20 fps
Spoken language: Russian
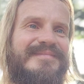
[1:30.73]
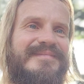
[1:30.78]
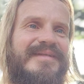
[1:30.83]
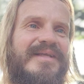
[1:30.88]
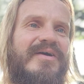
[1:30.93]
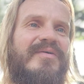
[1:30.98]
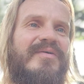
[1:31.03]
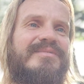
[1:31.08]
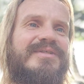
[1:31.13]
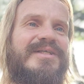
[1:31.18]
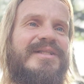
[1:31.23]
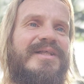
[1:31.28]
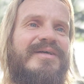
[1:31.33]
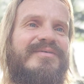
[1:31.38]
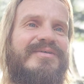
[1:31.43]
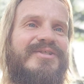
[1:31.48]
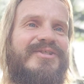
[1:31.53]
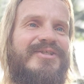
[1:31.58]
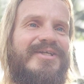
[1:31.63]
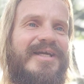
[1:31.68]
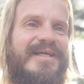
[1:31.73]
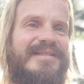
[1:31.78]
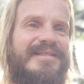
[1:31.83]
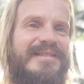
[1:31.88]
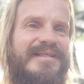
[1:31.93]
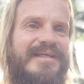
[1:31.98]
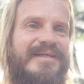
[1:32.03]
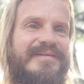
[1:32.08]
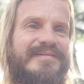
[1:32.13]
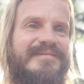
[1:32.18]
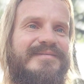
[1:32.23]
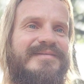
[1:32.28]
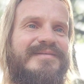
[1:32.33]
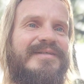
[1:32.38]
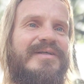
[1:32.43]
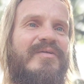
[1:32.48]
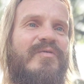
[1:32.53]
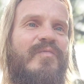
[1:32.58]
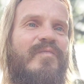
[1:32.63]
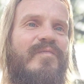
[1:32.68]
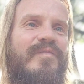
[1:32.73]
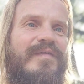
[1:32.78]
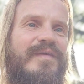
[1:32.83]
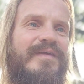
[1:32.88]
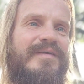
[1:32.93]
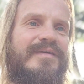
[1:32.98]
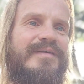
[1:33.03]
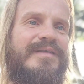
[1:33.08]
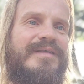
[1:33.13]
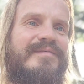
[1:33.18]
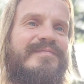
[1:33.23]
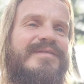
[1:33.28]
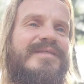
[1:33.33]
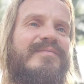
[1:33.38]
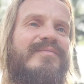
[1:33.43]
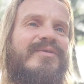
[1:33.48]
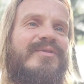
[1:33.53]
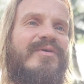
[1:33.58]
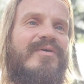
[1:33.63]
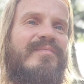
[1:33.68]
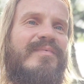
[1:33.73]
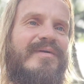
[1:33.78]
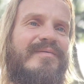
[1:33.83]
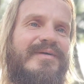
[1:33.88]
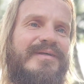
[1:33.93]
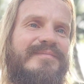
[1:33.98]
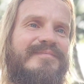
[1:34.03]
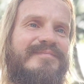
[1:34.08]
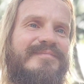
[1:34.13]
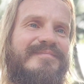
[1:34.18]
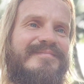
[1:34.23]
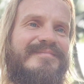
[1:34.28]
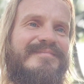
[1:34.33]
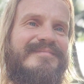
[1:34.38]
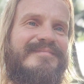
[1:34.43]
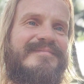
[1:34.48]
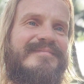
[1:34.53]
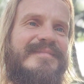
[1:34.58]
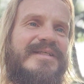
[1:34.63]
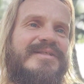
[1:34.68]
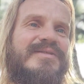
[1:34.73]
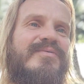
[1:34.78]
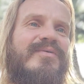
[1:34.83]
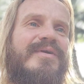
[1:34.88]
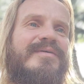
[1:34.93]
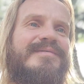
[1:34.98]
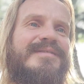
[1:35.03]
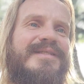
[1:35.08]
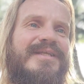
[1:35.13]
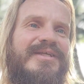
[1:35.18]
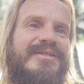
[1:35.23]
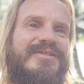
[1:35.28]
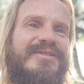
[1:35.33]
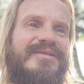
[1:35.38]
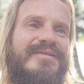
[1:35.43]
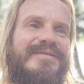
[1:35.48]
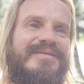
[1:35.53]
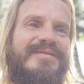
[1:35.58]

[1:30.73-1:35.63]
Я вам желаю счастья, любви и всего доброго. До скорой встречи!